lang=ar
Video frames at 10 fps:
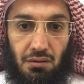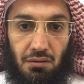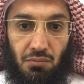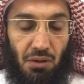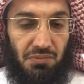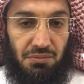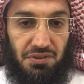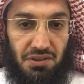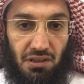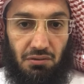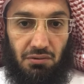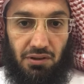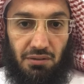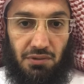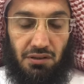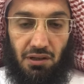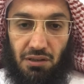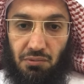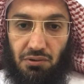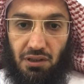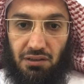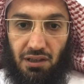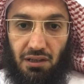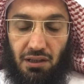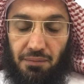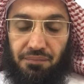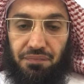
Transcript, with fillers: محمد بن صالح العثيمين رحمه الله تعالى